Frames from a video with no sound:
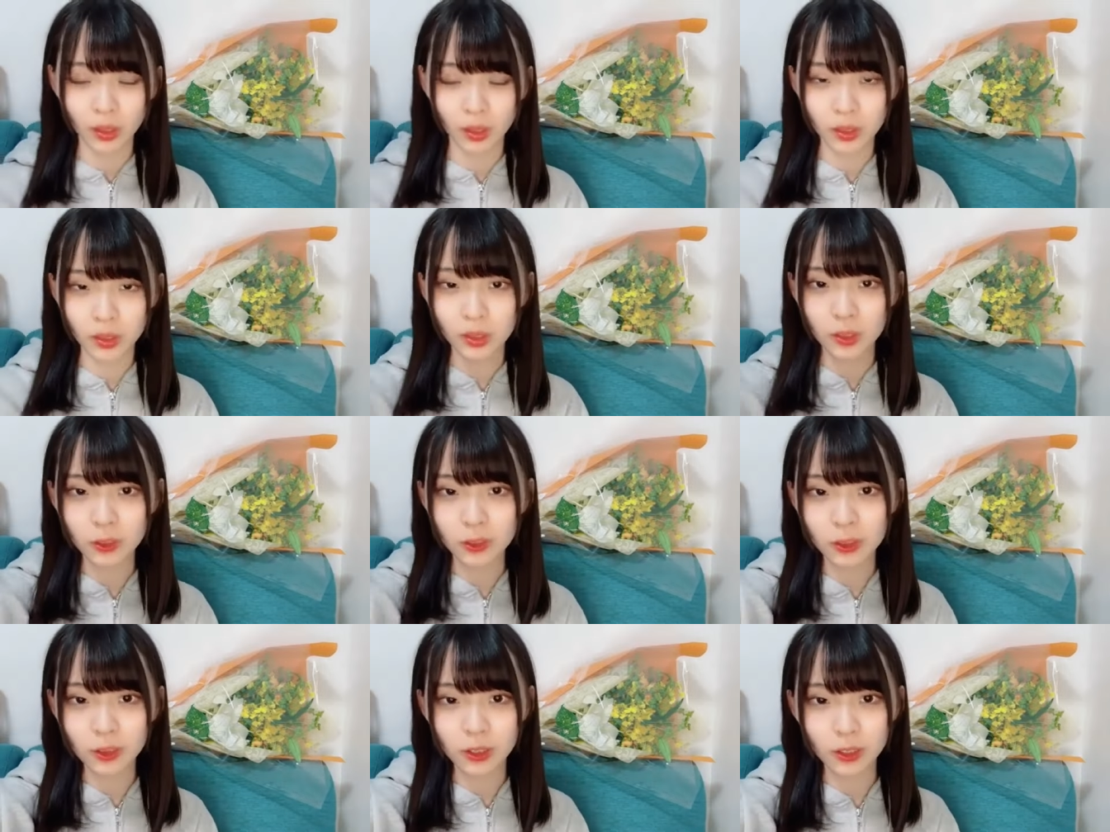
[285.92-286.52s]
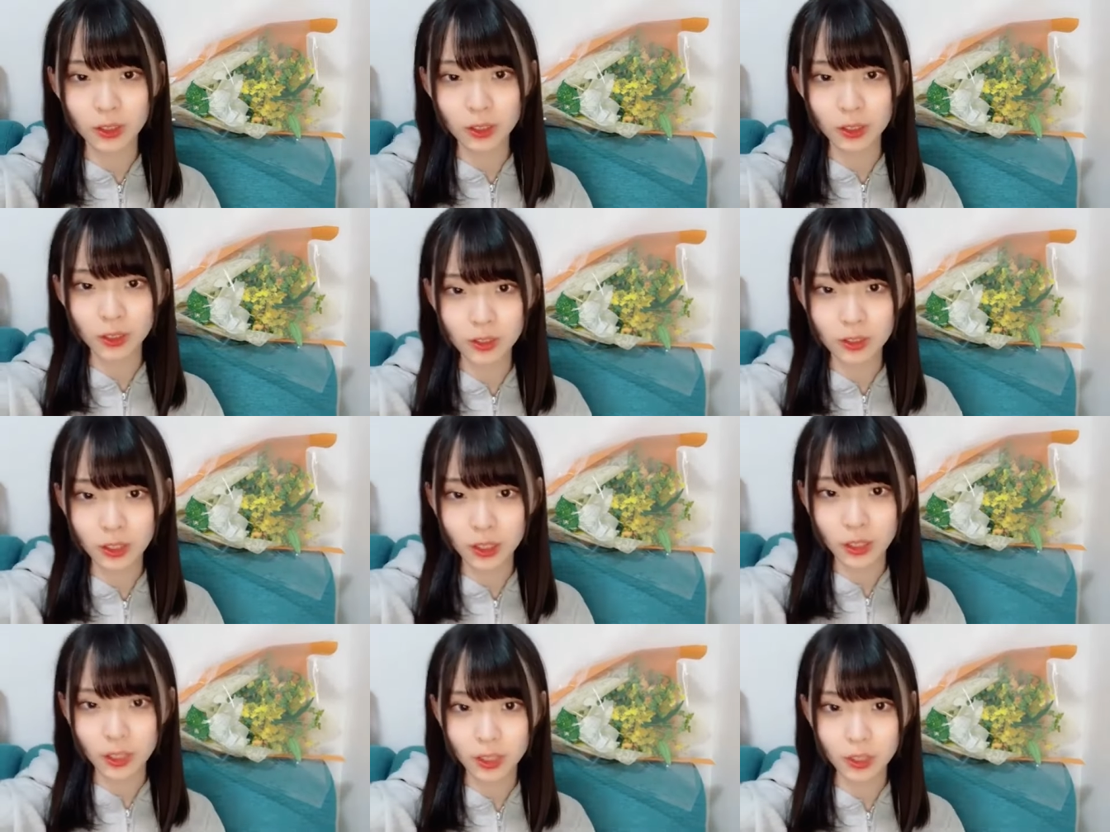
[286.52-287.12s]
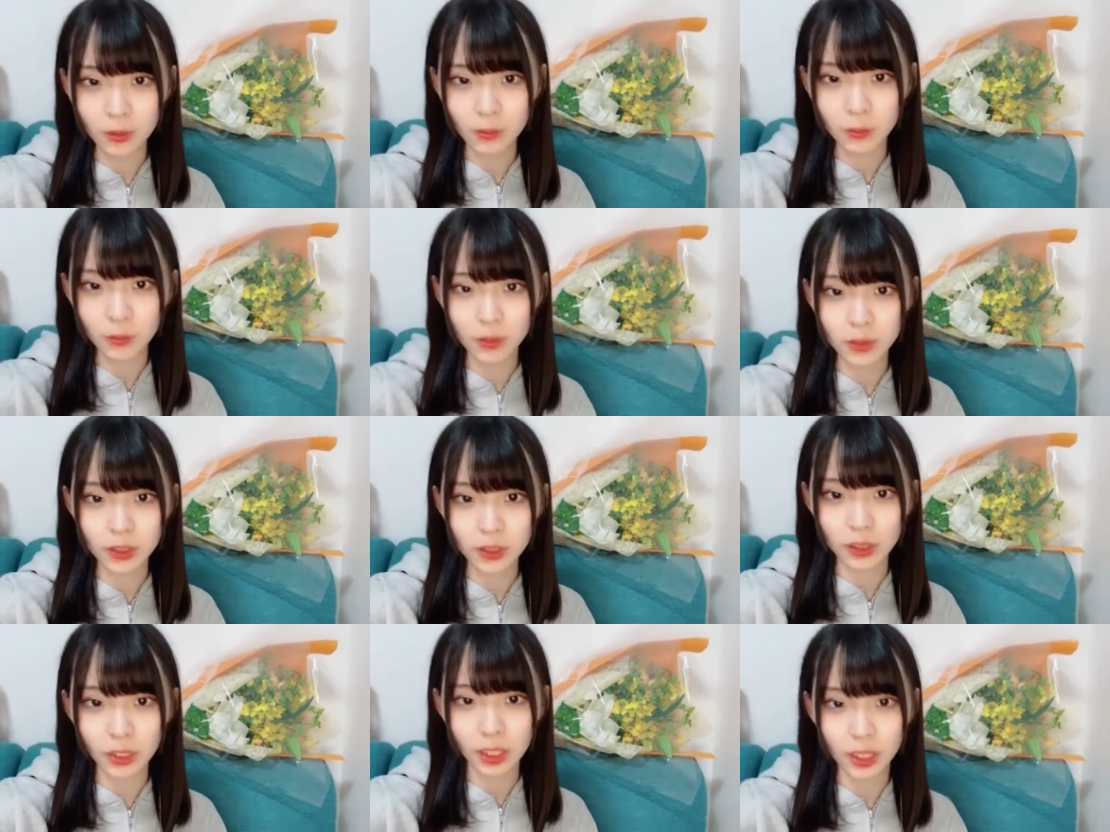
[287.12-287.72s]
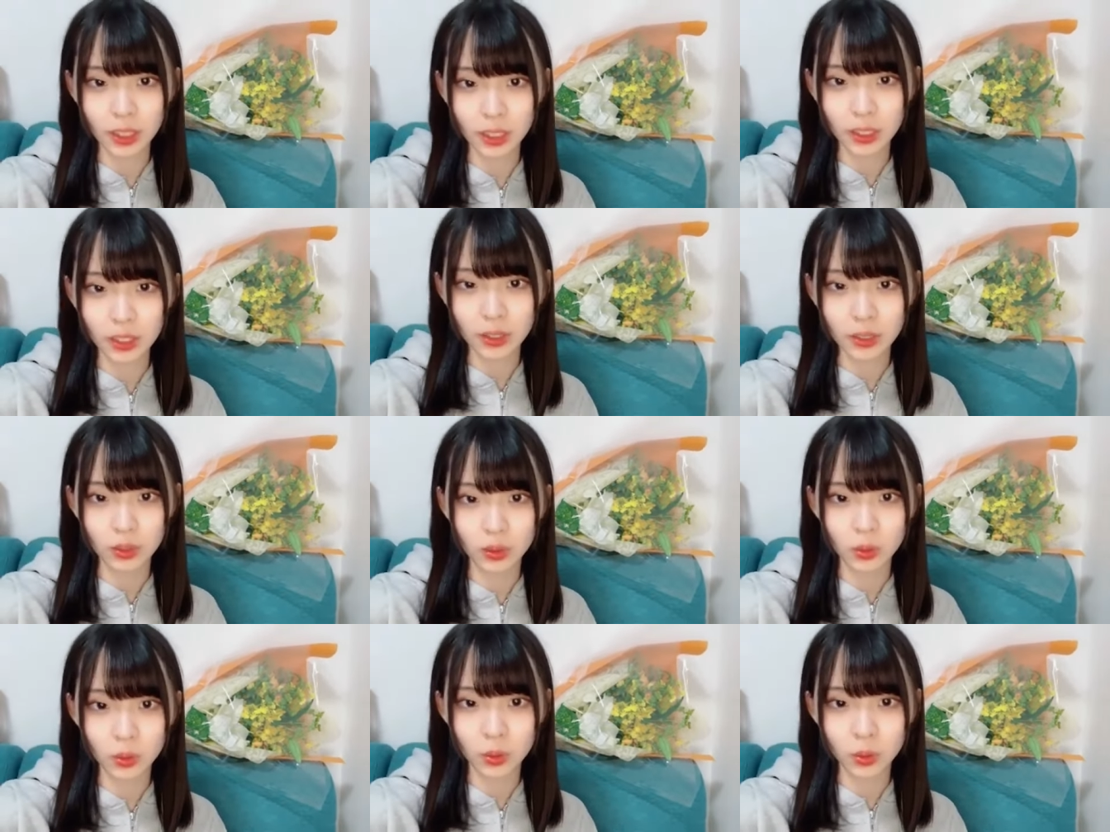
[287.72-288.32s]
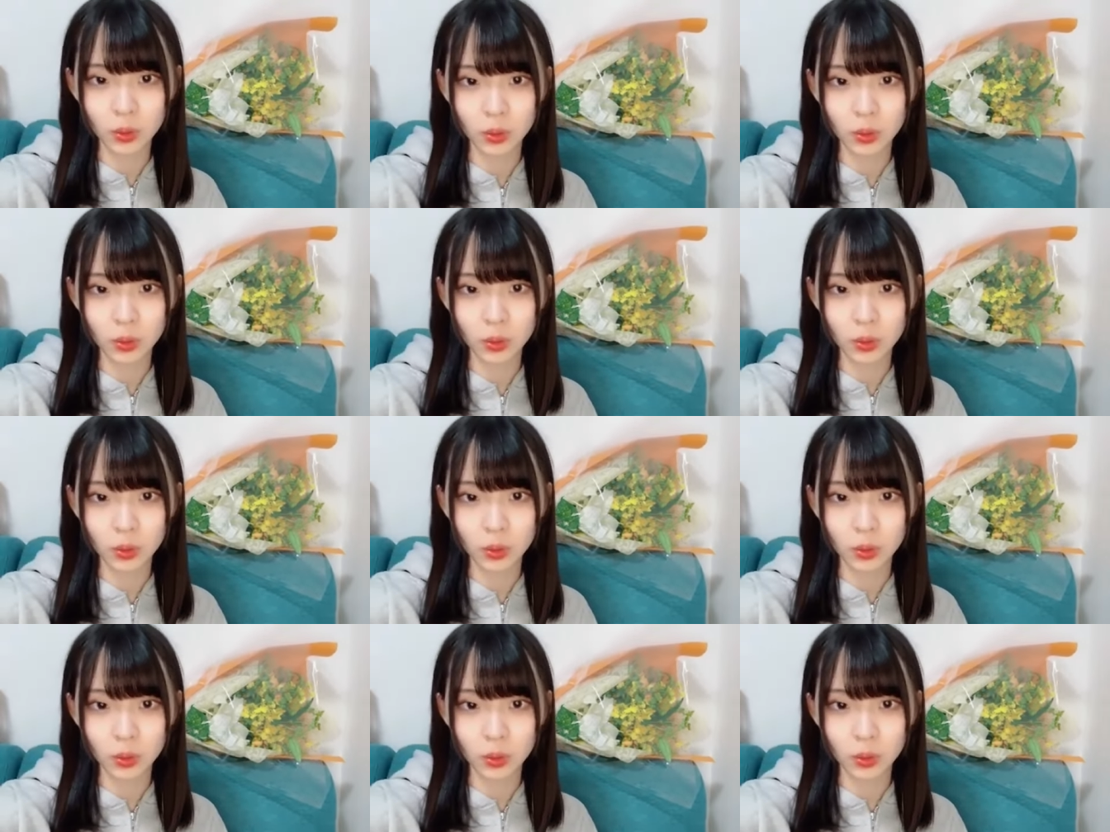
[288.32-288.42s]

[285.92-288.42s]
虫国家健さんレインボースターありがとう